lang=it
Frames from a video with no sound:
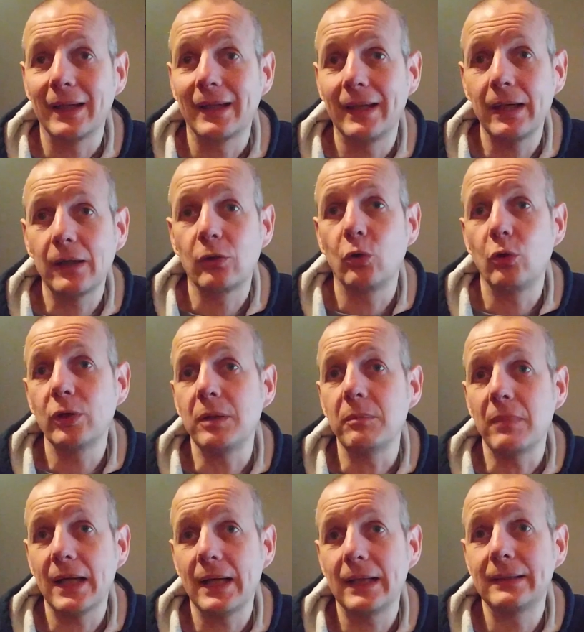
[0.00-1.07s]
Che con i
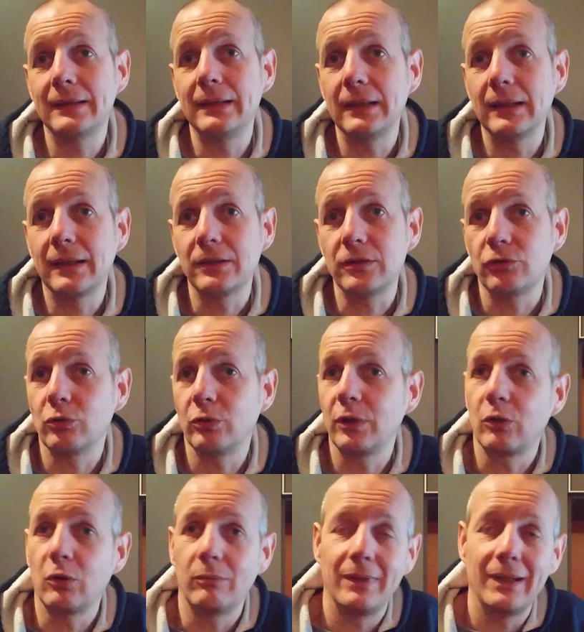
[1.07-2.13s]
malti che ci sono
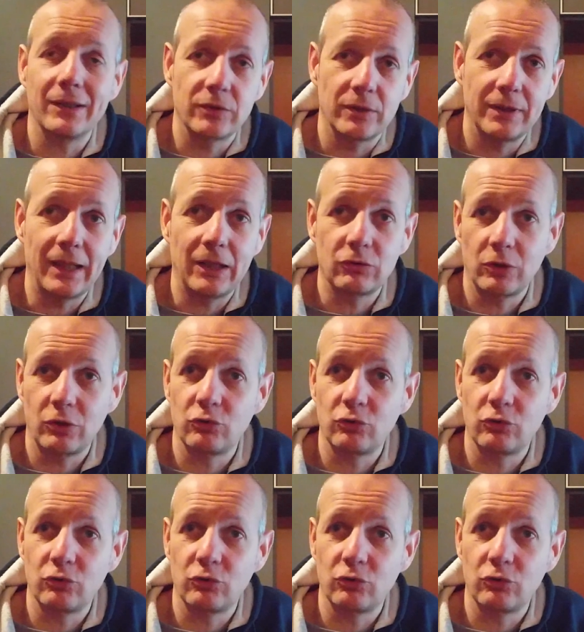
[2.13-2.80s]
in commercio adesso,